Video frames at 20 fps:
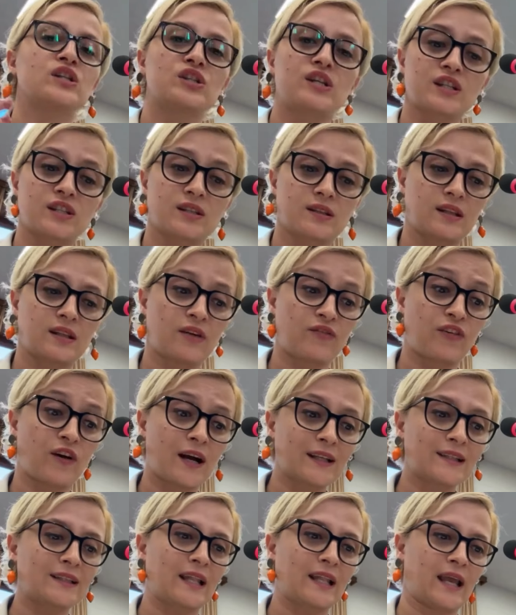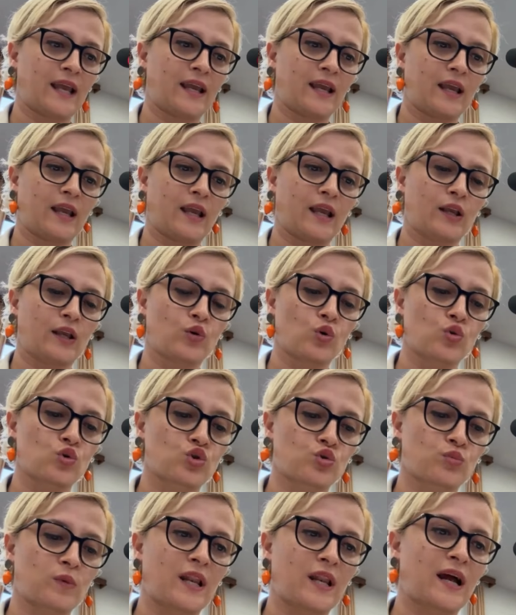çeşitli defaatle e,
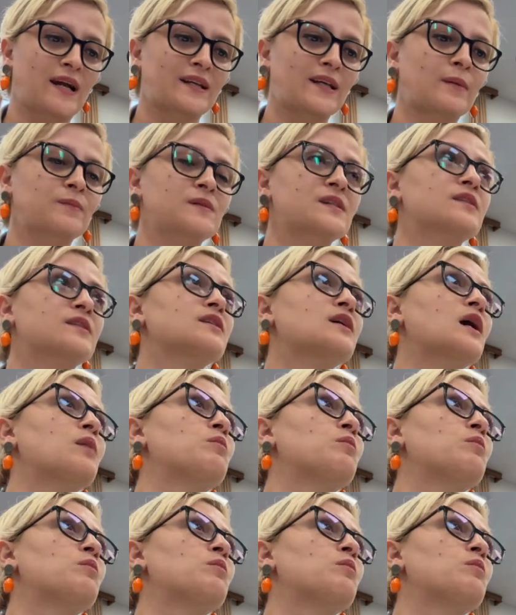görüşmeler yaptırdık